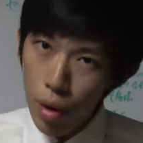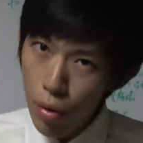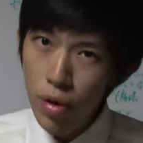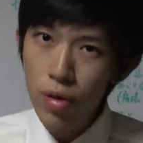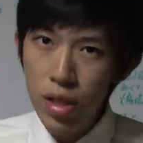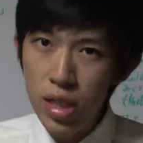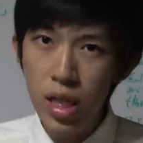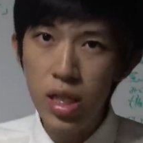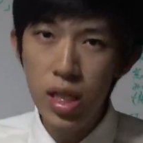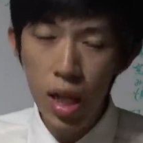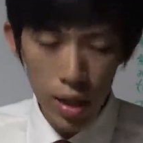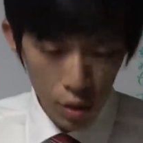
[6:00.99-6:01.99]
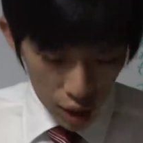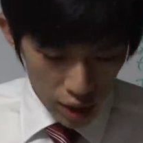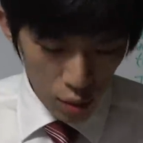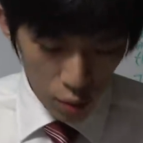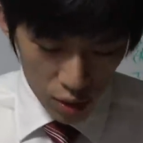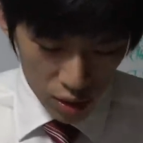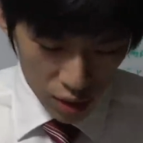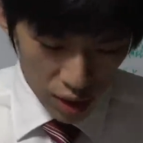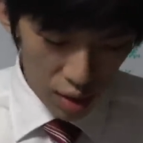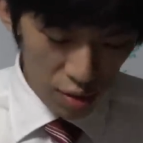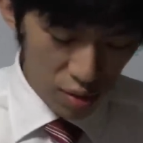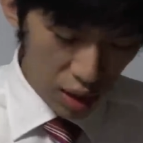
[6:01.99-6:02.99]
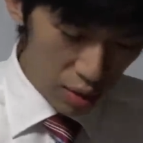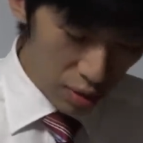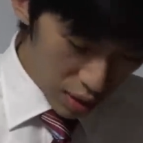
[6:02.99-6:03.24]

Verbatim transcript: れはこういうふうにさせていただいた方がいいと思うんですよねっていうあの